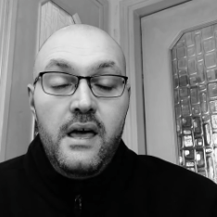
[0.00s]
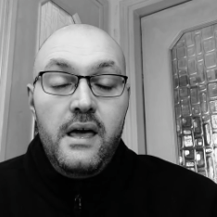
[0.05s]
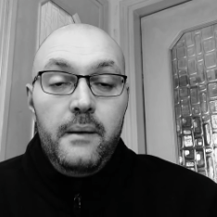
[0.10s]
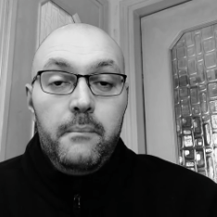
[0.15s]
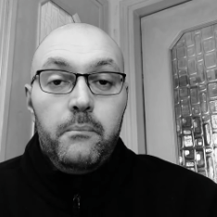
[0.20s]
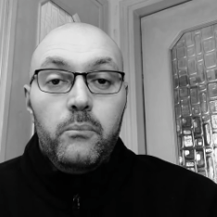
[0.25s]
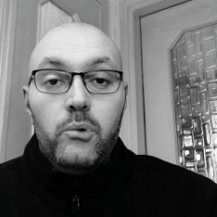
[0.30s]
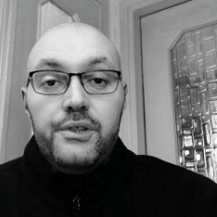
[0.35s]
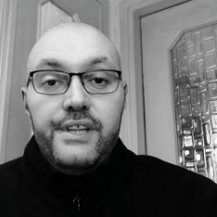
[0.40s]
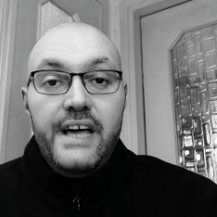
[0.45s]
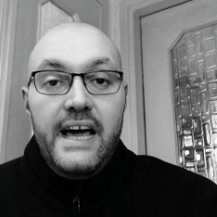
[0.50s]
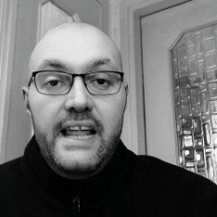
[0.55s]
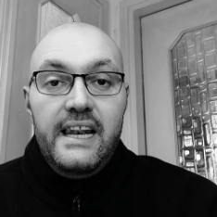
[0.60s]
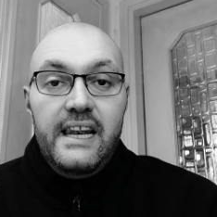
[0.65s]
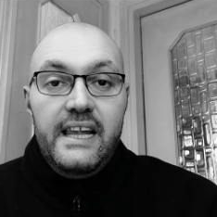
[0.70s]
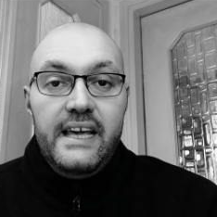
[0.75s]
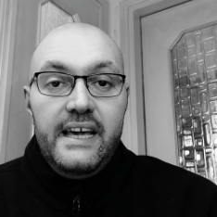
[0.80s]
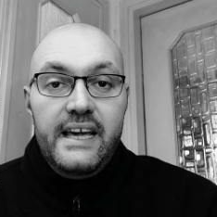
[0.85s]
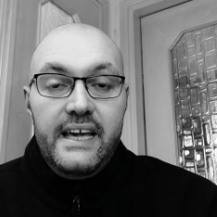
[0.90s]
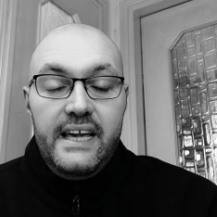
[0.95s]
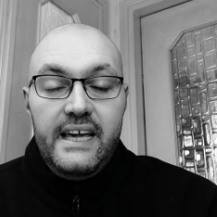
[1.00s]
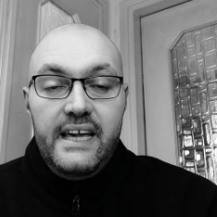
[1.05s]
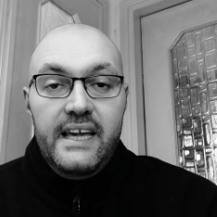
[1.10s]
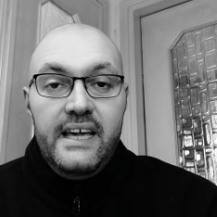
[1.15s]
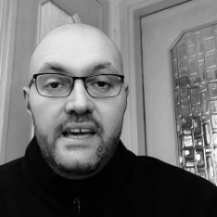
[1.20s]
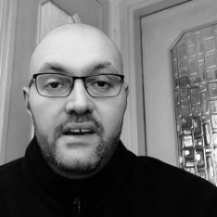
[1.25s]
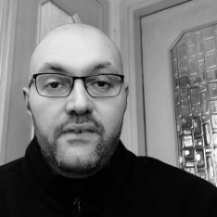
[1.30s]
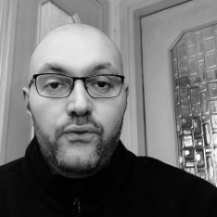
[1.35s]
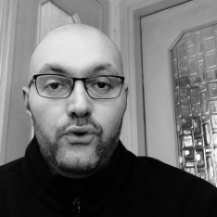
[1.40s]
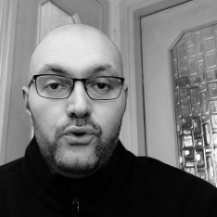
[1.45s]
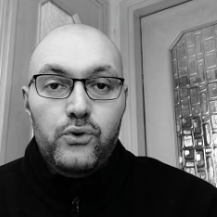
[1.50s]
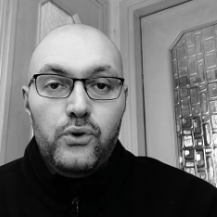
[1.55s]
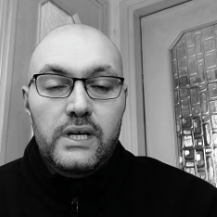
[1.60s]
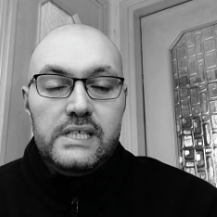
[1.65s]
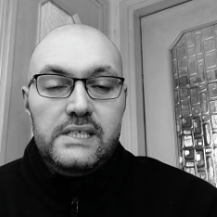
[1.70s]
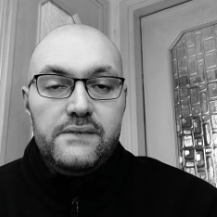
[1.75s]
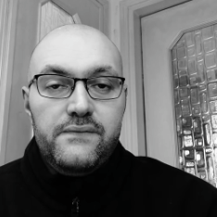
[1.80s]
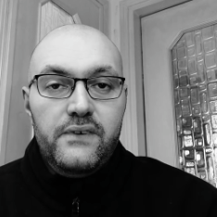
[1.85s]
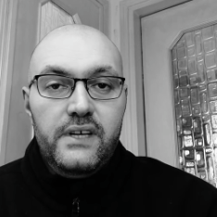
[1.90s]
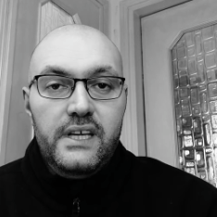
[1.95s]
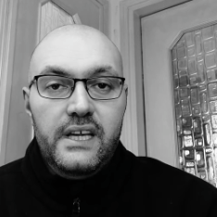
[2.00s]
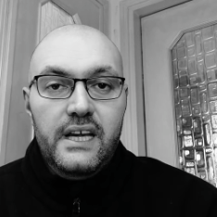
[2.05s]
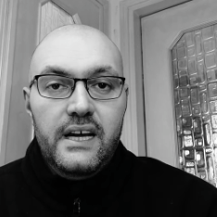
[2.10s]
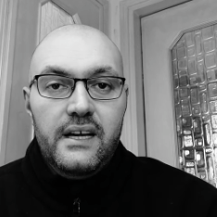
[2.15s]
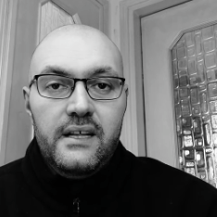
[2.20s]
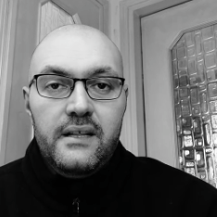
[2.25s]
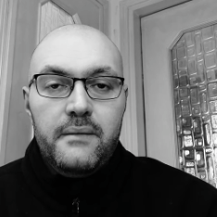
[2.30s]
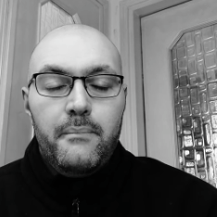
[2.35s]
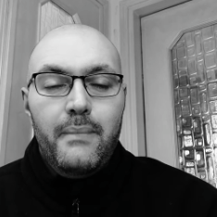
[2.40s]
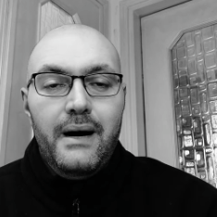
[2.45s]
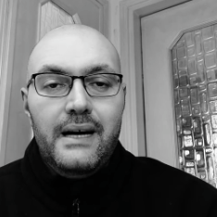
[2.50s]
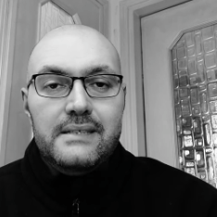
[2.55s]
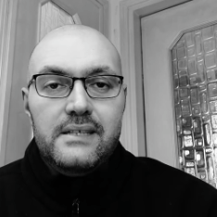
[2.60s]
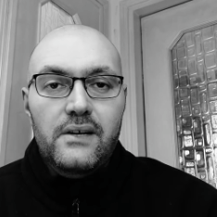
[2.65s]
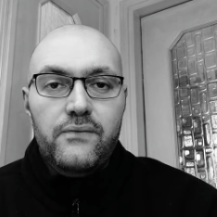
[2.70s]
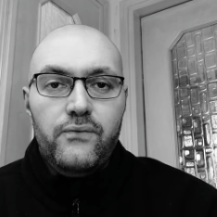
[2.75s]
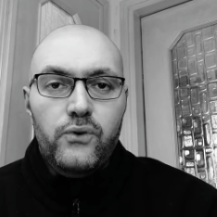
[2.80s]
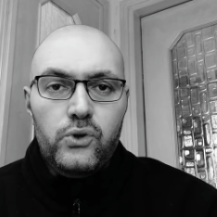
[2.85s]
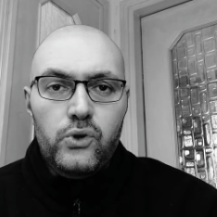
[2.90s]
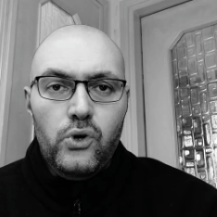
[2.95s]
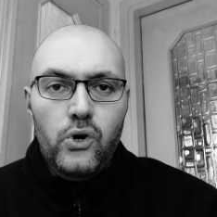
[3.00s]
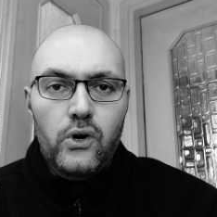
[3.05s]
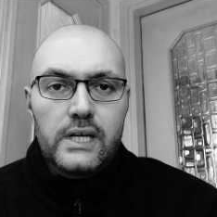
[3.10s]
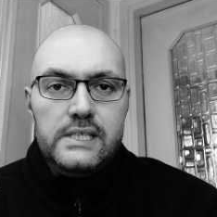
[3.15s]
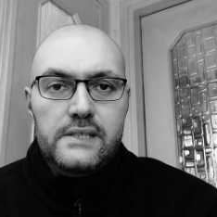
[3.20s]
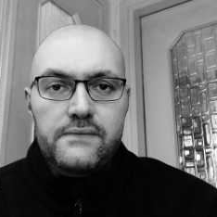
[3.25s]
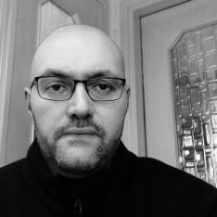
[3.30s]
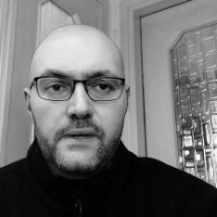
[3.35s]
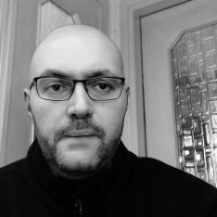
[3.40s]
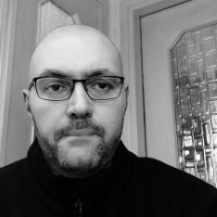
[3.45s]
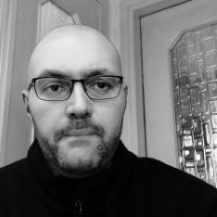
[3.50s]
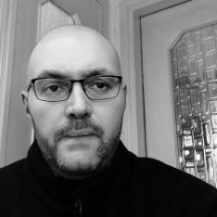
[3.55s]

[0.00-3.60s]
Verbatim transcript: Modelle e fotografia, barra fotografi.